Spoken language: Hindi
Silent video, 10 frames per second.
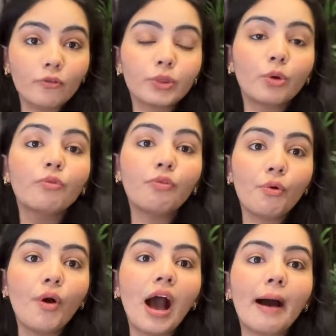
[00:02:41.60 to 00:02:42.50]
तो
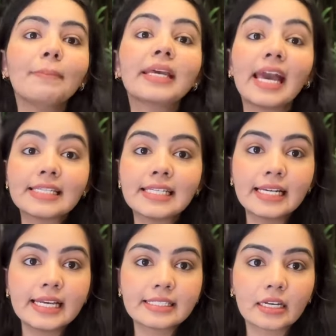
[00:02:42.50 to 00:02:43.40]
वो आप कैसे
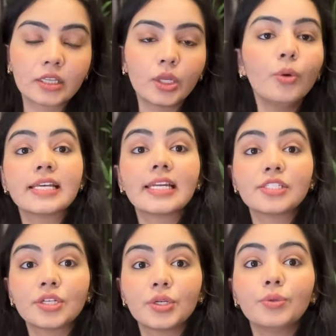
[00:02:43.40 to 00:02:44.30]
ले सकते हो एन
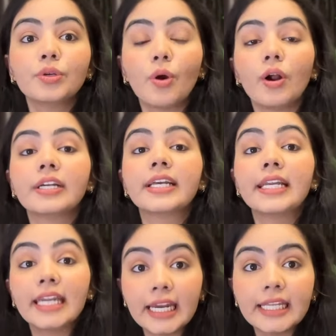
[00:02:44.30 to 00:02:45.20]
इंस्टीट्यूट कॉल्ड
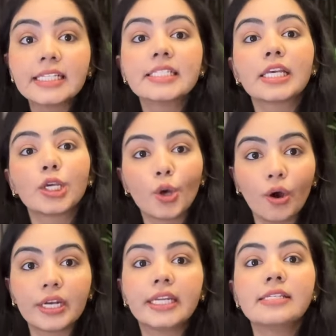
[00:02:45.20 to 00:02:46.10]
कनेडियन
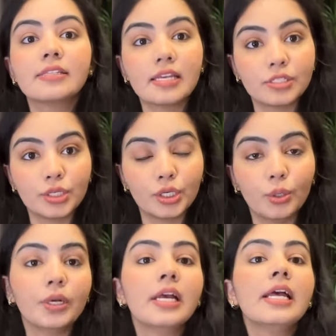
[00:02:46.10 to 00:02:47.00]
सिक्योरिटीज़
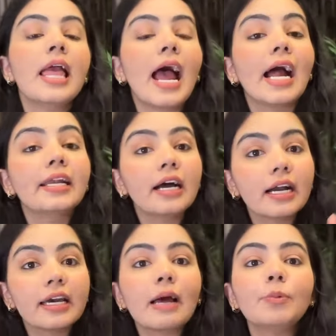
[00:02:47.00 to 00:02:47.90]
इंस्टीट्यूट एंड
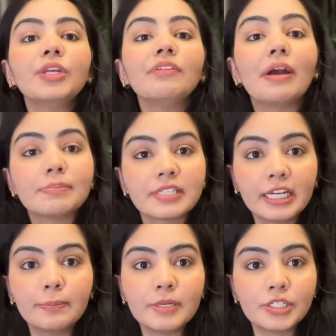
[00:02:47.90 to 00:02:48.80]
अगर आप उनकी
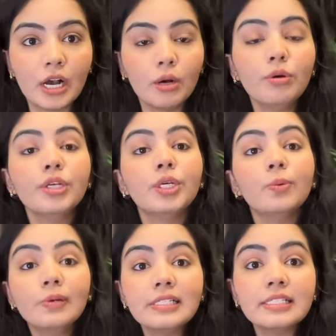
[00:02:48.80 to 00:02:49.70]
वेबसाइट पे जाओ
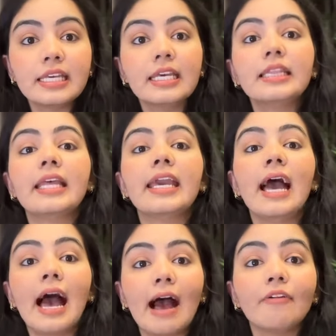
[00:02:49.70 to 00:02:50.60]
यू विल सी दे
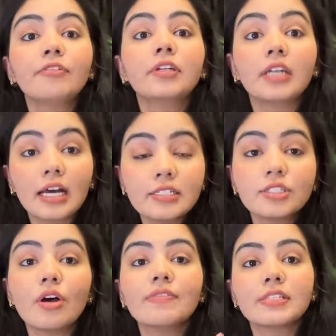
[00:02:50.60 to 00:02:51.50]
हैव
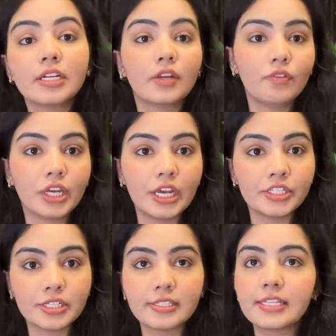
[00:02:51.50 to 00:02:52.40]
टन्स ऑफ
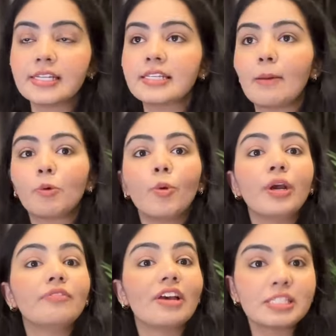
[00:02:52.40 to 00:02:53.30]
सर्टिफिकेशंस कि जैसे आपको
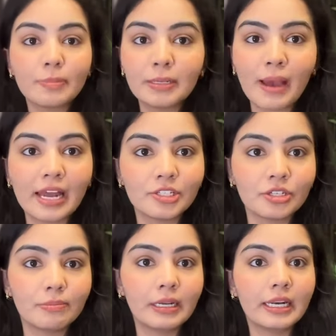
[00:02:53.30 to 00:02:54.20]
इन्वेस्टमेंट
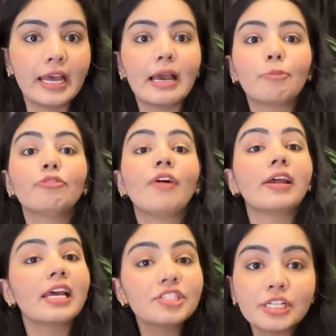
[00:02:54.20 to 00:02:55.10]
मैनेजर बनना है या आपको
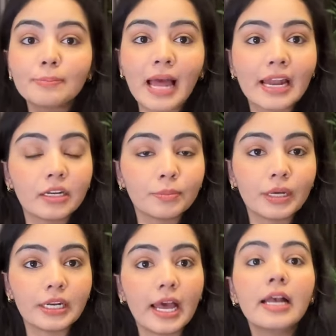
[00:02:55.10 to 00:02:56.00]
फाइनेंशियल प्लानर
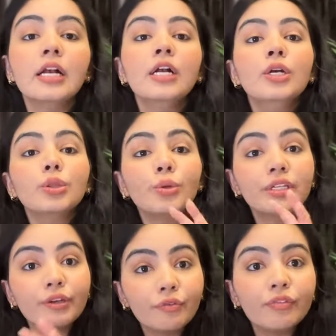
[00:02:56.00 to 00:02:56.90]
बनना है तो
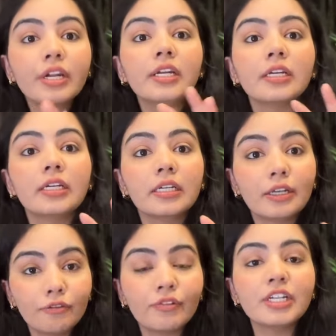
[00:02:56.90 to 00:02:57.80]
डिफरेंट
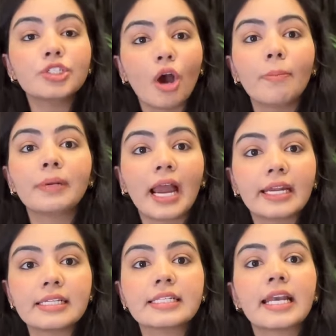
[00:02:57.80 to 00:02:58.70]
डिफरेंट जॉब
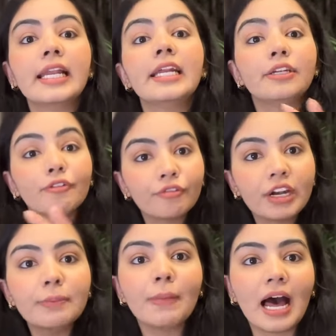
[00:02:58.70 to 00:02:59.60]
टाइटल्स के लिए
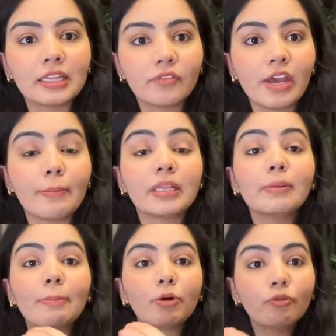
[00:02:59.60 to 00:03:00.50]
डिफरेंट पाथवे है
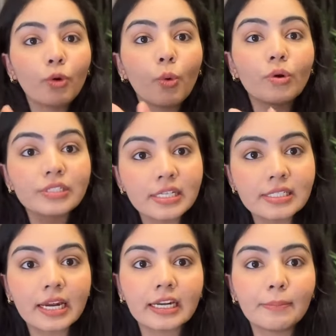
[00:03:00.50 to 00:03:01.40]
मतलब आपको वो
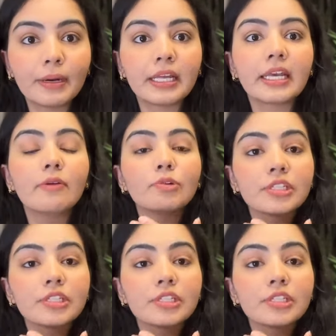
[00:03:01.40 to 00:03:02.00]
कोर्सेज करने पड़ेंगे वो